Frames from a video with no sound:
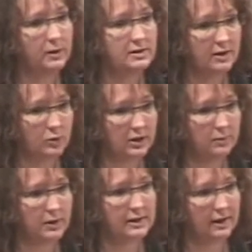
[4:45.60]
c'est
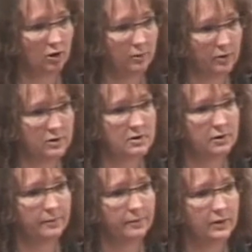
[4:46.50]
Wikimedia
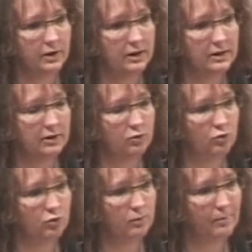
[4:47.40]
Commons qui est
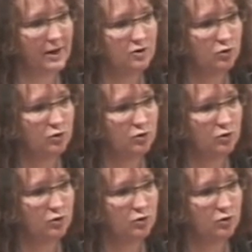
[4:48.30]
une base de